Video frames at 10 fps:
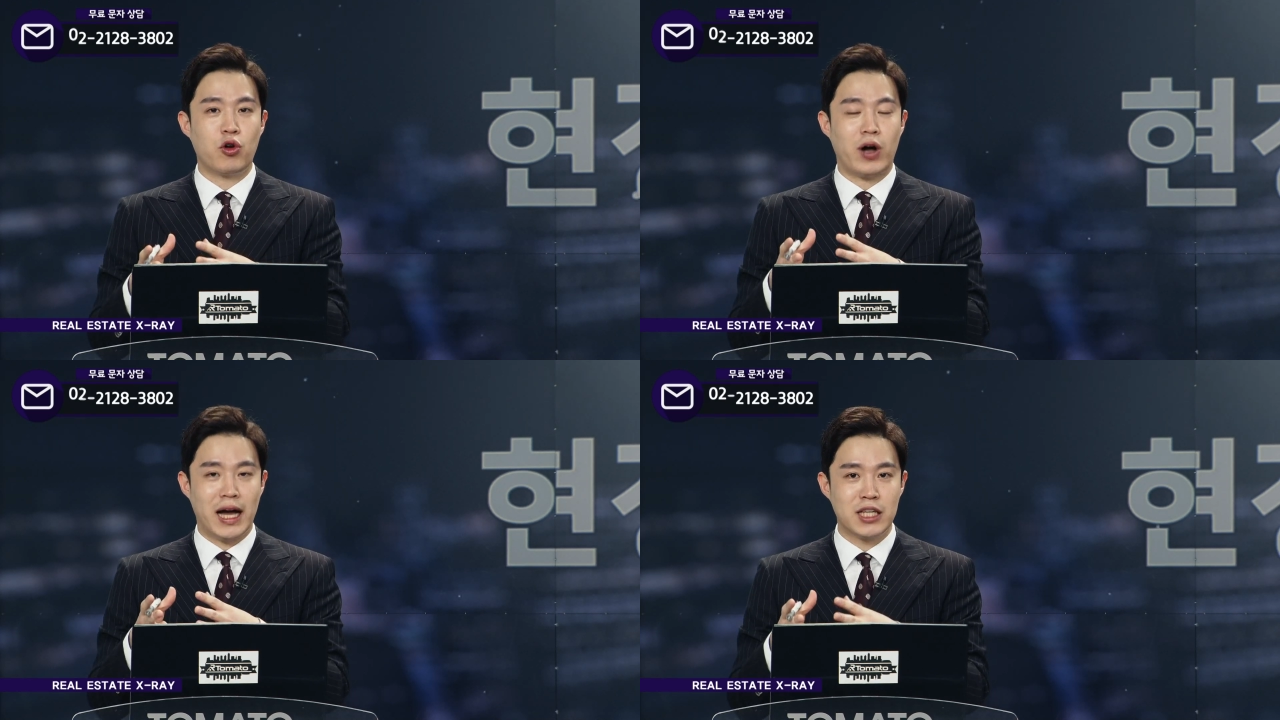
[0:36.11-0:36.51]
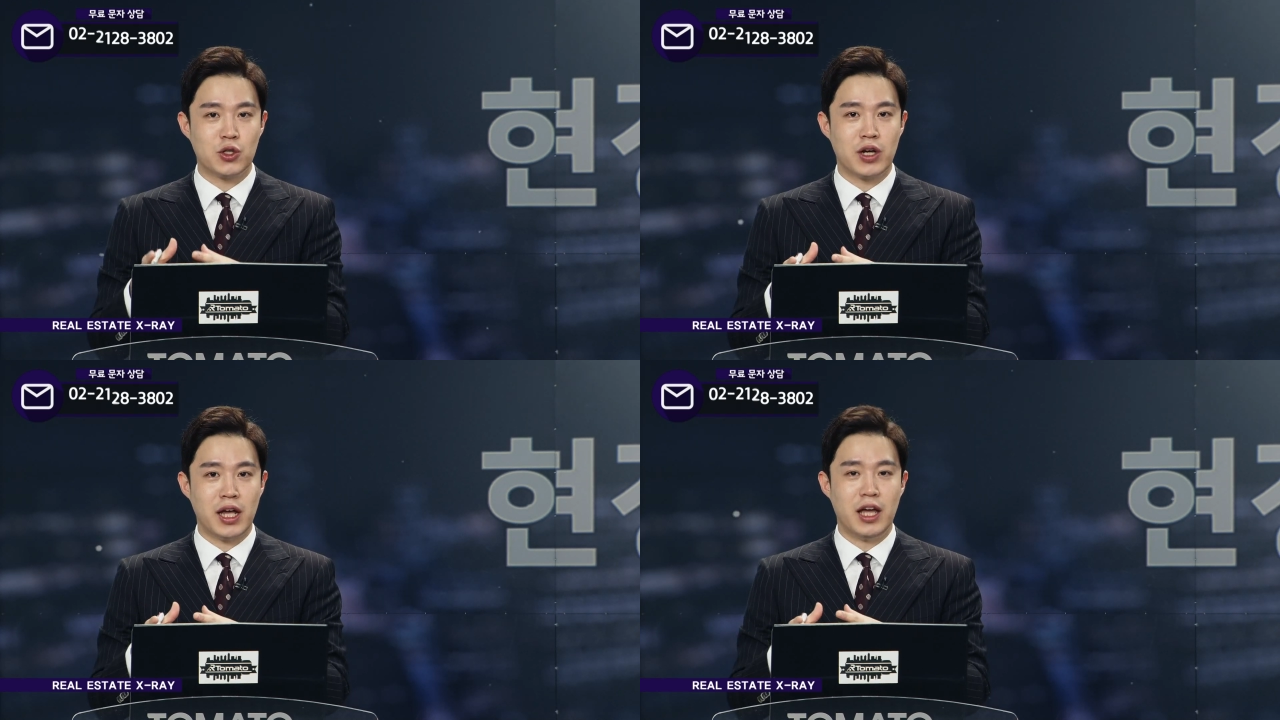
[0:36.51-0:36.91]
가기
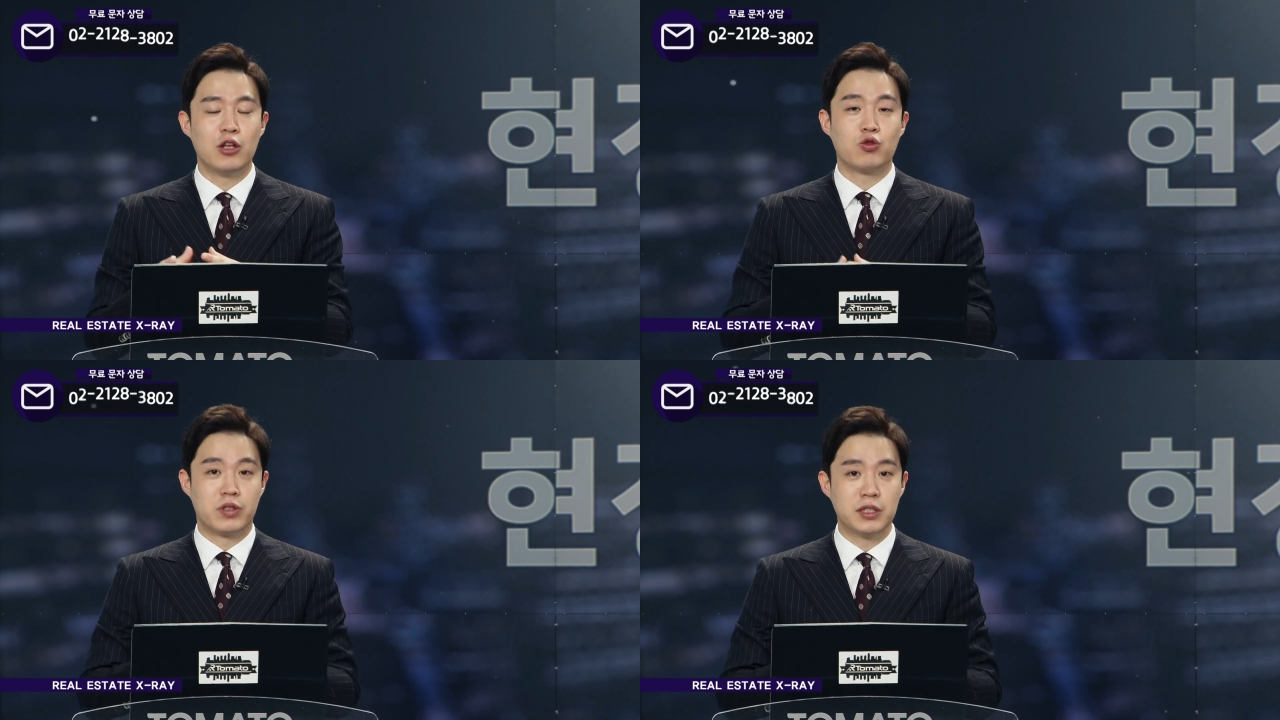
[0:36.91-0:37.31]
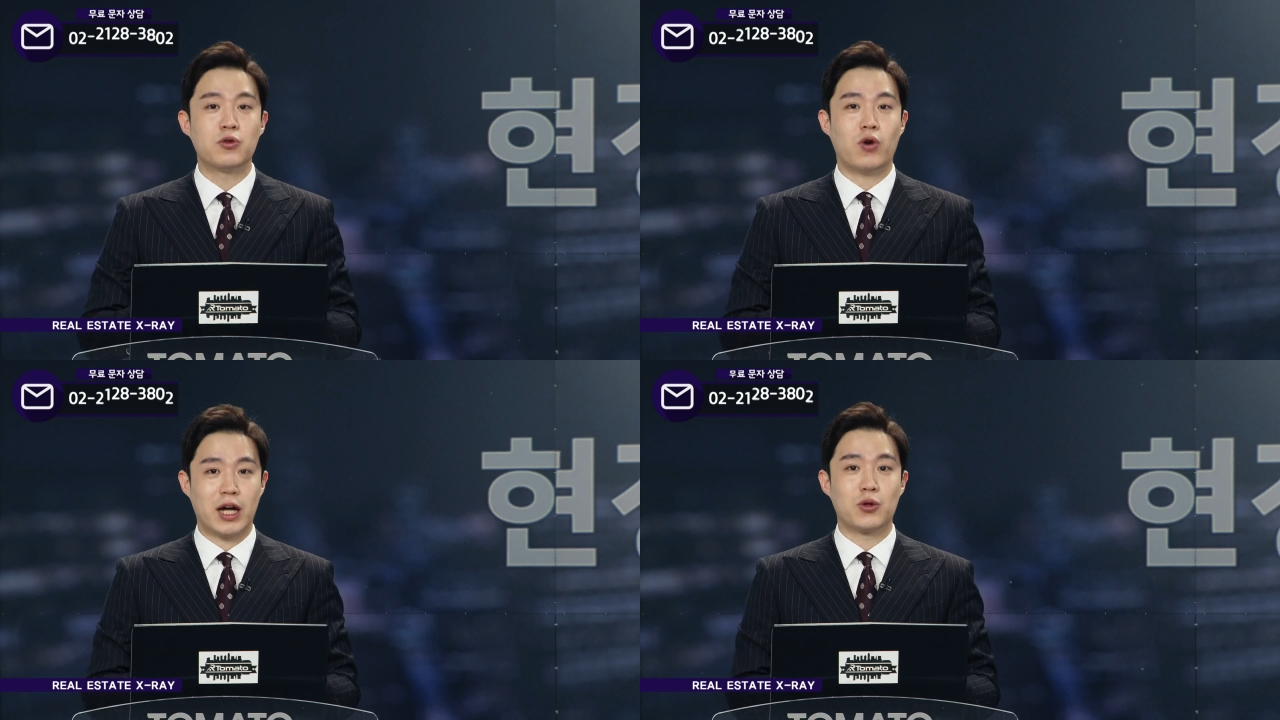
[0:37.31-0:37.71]
전에 좀
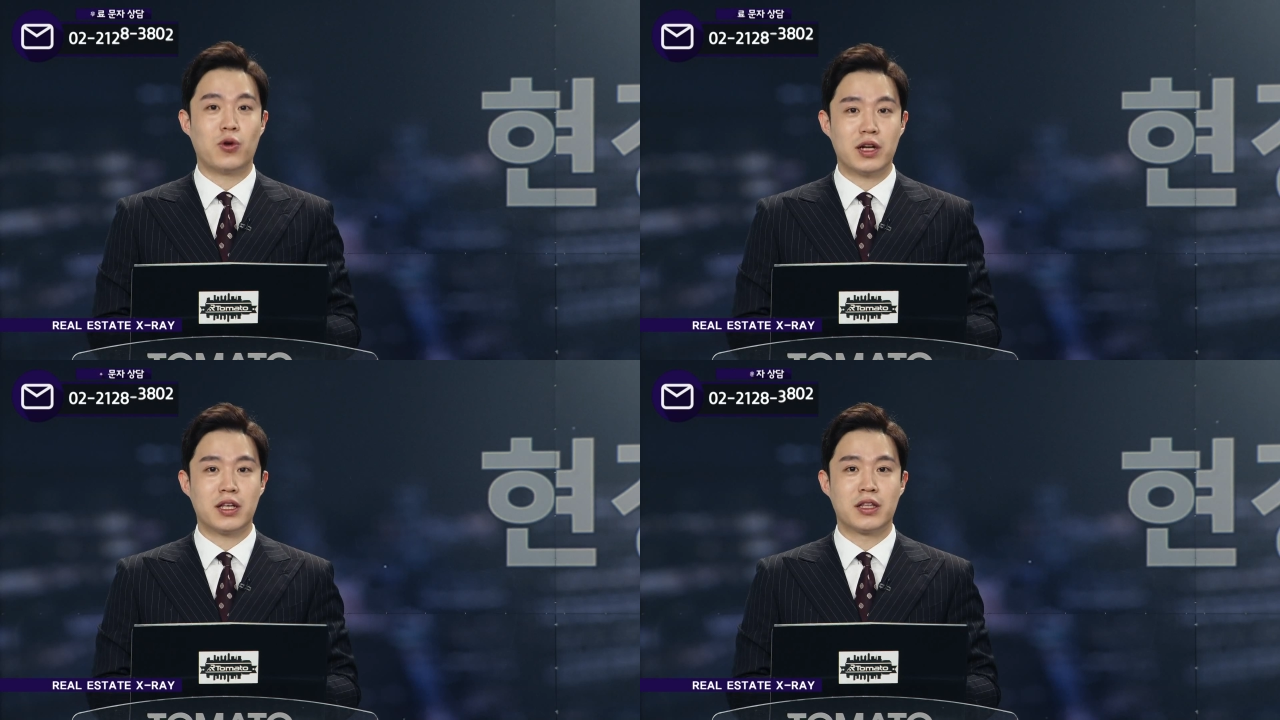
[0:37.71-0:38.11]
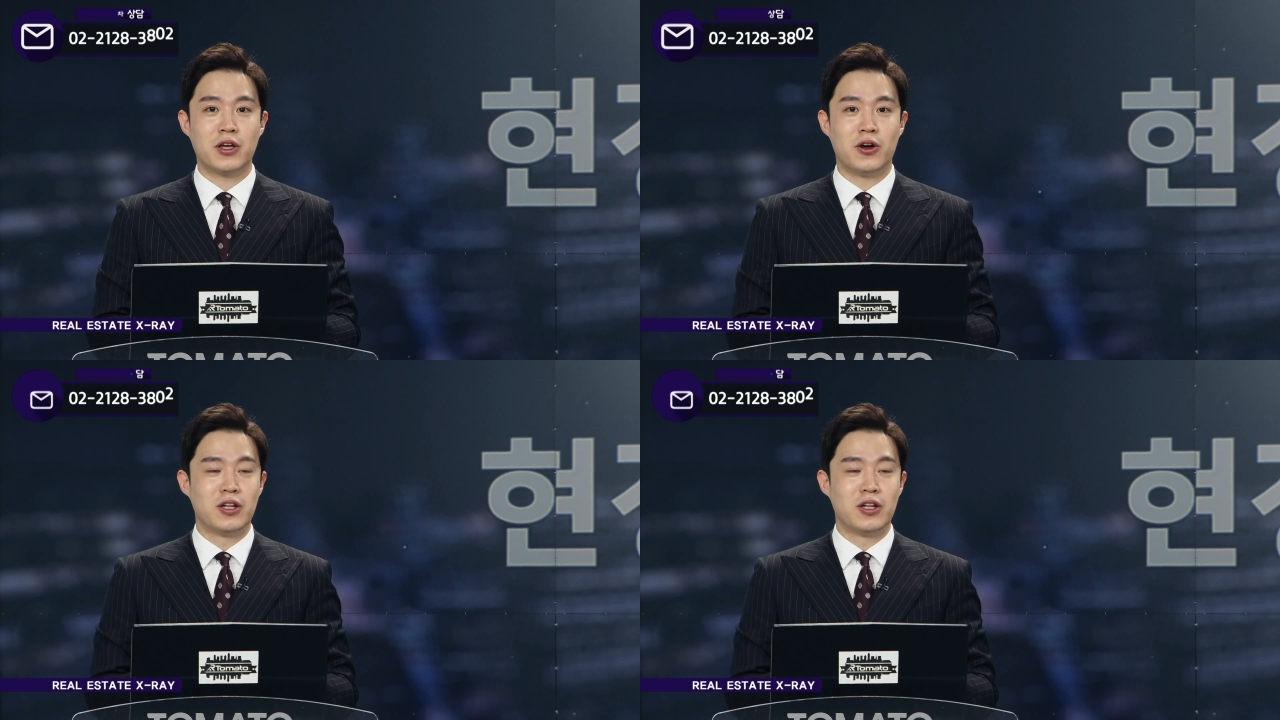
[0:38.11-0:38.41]
듣고 가도록 할 텐데요.